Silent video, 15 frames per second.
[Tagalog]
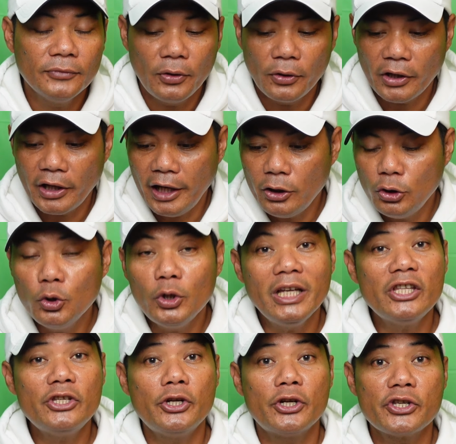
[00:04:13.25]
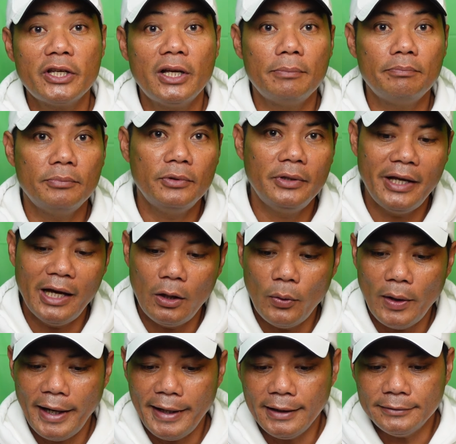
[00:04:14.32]
Okay, do it yourself
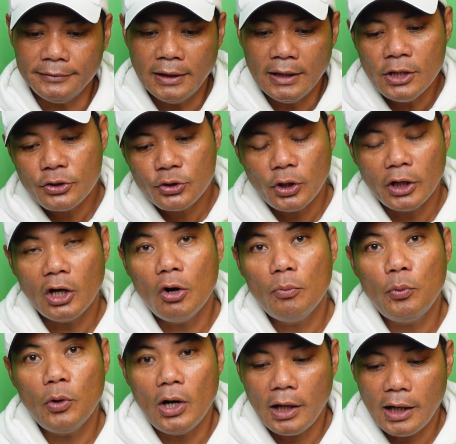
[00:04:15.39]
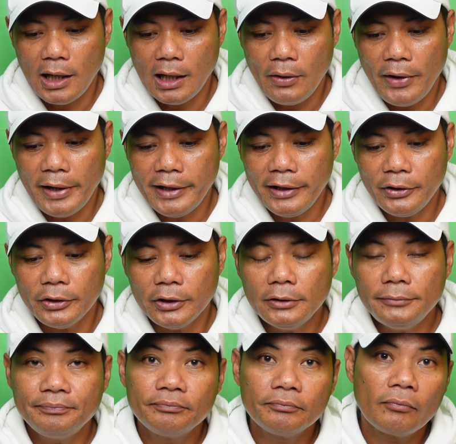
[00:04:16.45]
DIY. So ikaw po ang gagawa
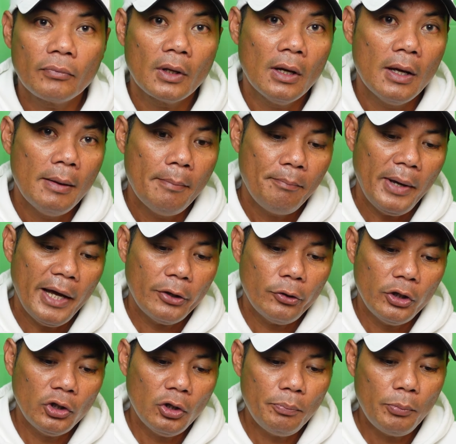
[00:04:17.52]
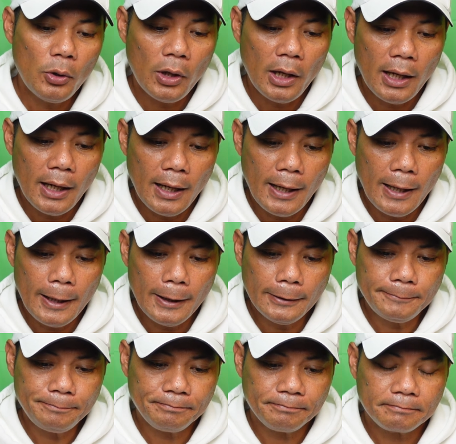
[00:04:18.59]
nito. Pero ito pong
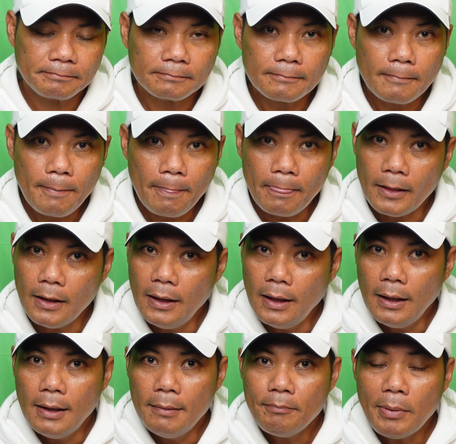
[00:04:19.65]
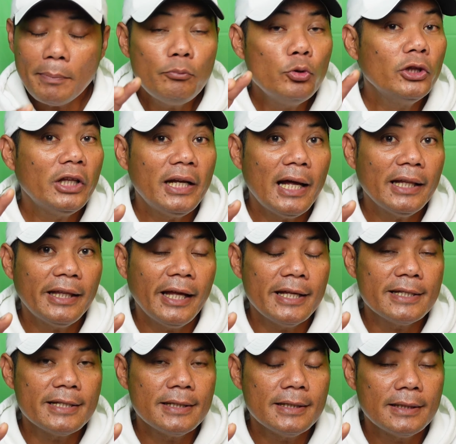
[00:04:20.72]
uh, pagpunta
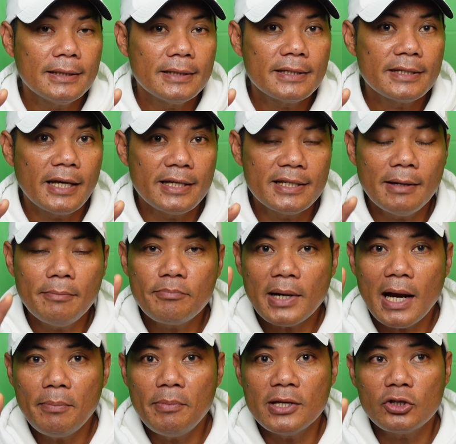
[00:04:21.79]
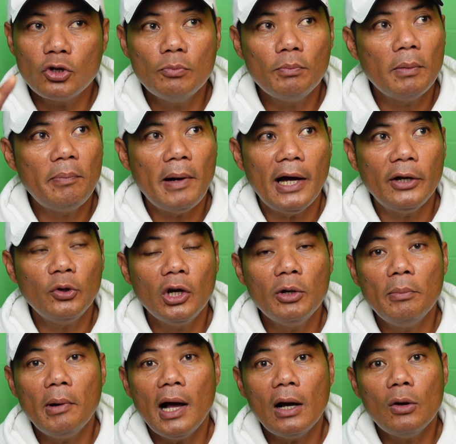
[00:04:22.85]
natin sa isang province kung paano
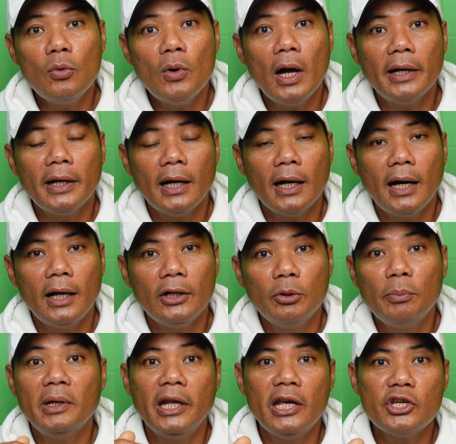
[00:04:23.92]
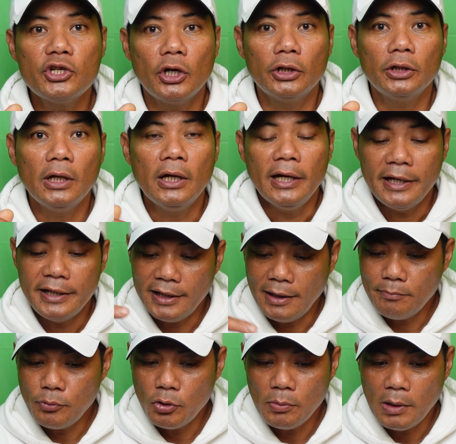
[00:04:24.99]
kayo makakuha ng uh, nomination,
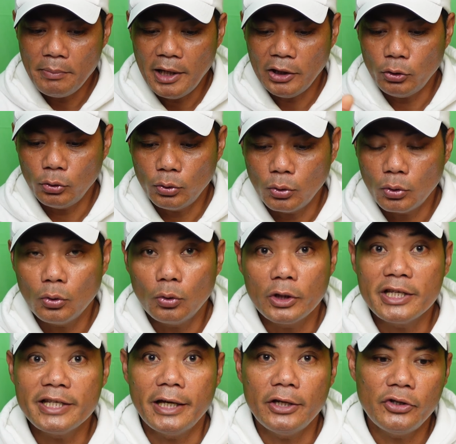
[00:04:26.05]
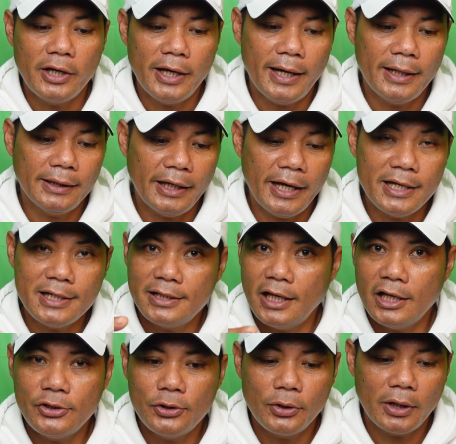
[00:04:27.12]
yan po mamaya tuturo ko rin sa inyo yan. Kaya
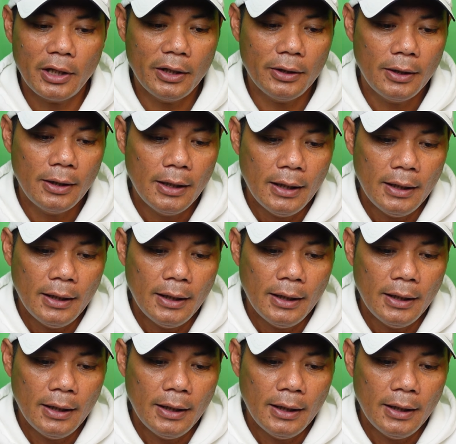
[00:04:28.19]
stay tuned kayo.